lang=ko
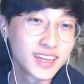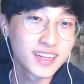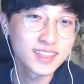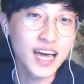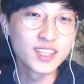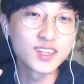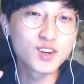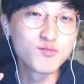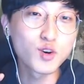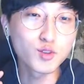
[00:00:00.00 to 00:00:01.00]
나는 그
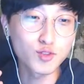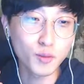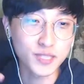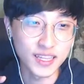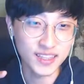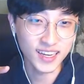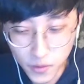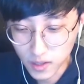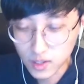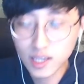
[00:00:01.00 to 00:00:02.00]
무엇도 두렵지 않다
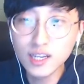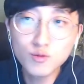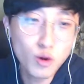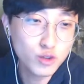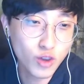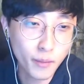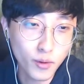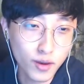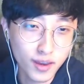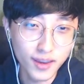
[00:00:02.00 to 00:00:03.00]
길드원 중에 한
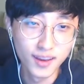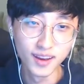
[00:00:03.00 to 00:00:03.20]
명이